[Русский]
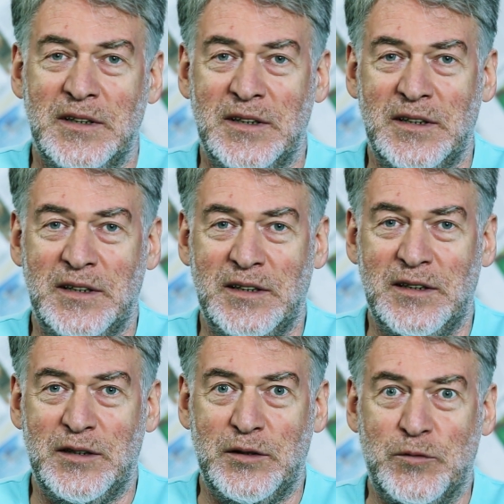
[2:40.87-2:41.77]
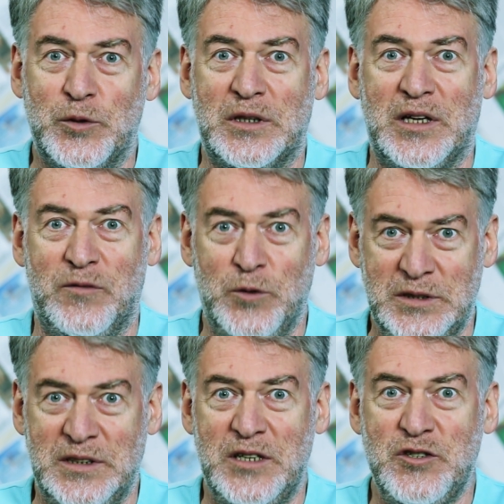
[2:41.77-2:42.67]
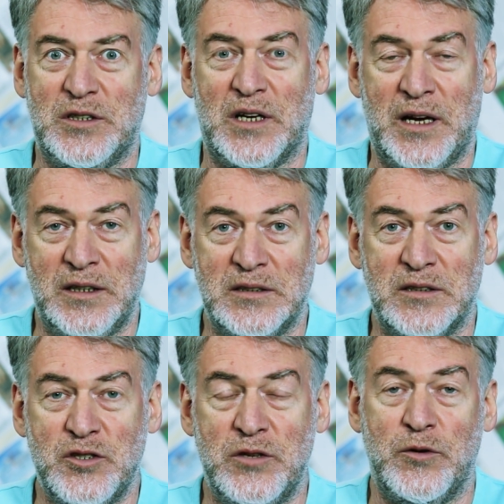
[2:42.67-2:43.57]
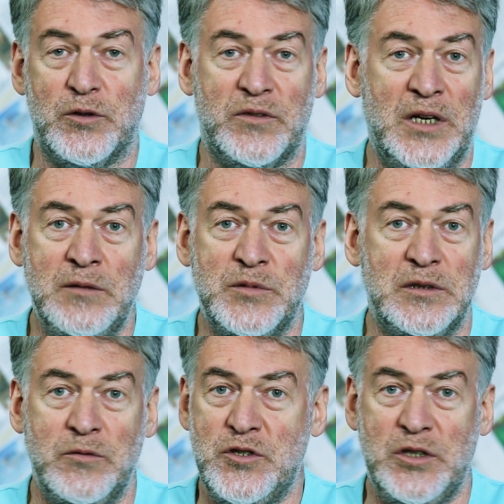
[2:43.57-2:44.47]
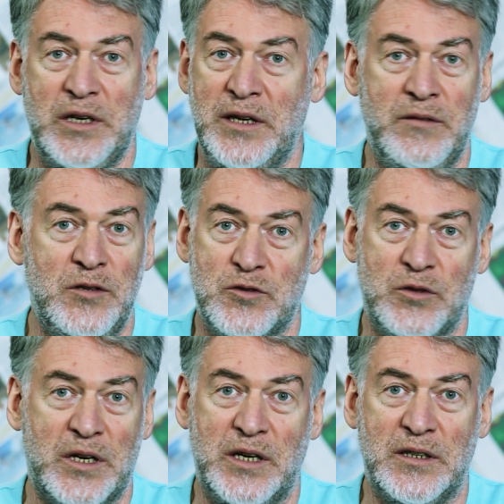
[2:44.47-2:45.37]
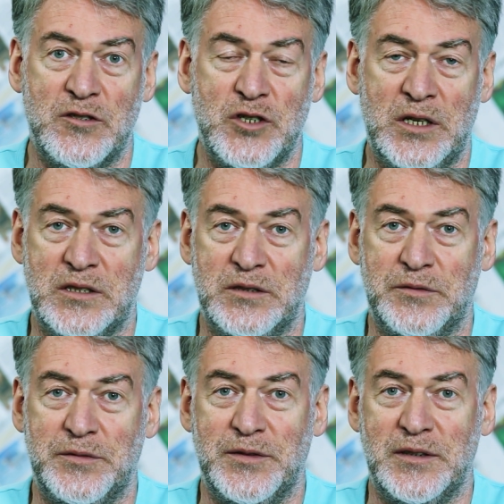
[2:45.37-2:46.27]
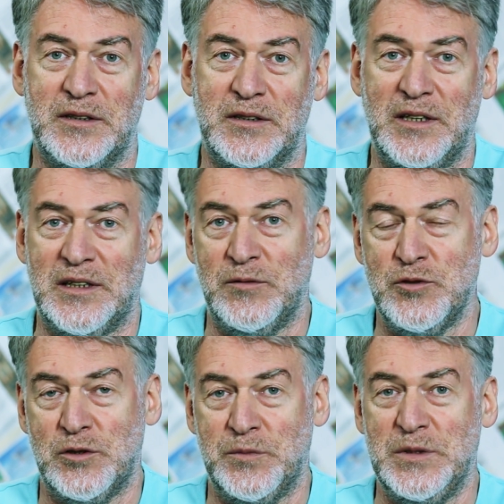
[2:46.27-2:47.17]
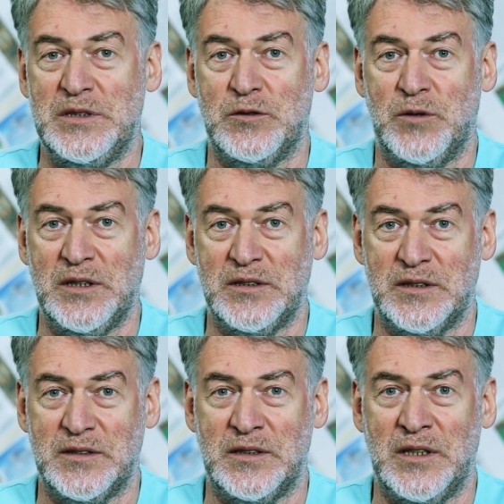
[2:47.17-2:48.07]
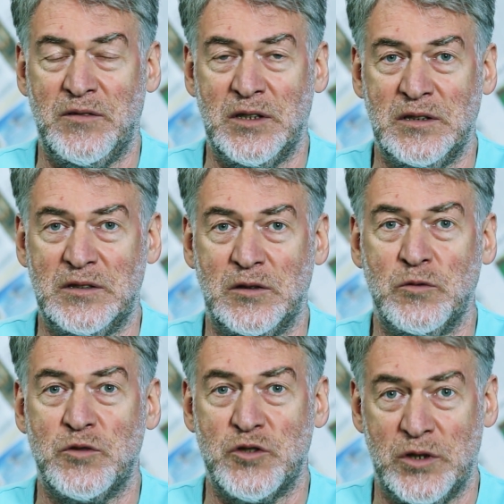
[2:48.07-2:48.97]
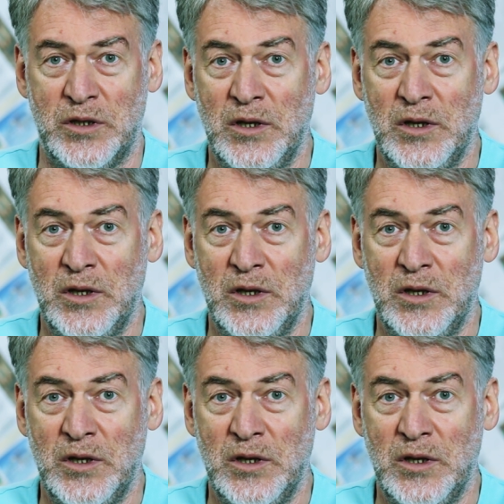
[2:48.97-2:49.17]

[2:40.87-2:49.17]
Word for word: Вот, а вот, значит, рано заживет. В данном случае я не вижу никаких шансов для того, чтобы ситуация становилась лучше.